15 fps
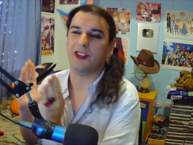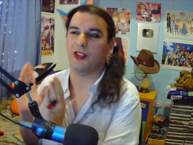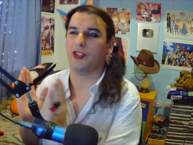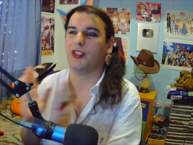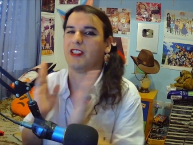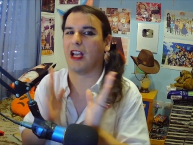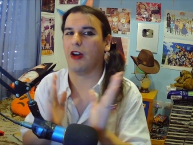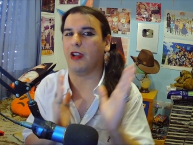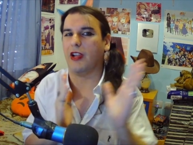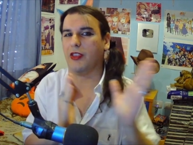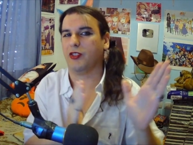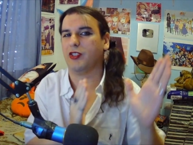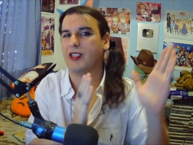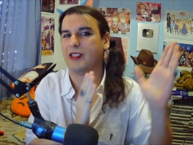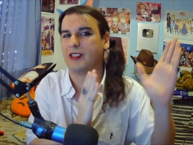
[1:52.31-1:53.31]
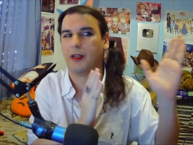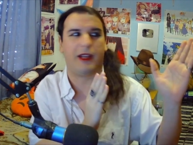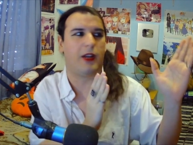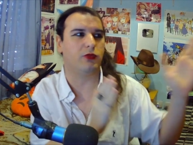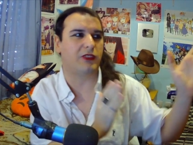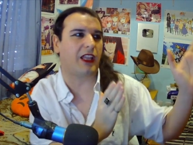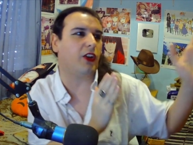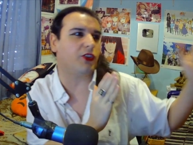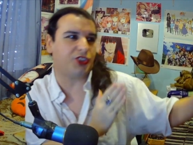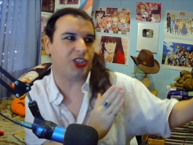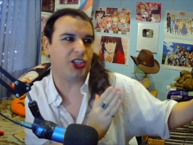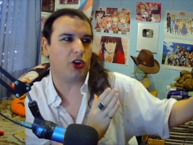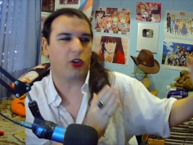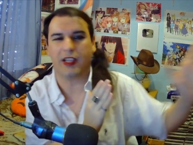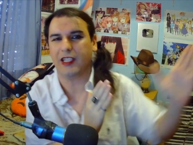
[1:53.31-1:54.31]
entonces ahora entonces te van a gustar los
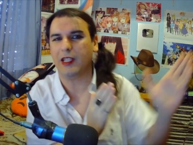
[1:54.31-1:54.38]
chicos.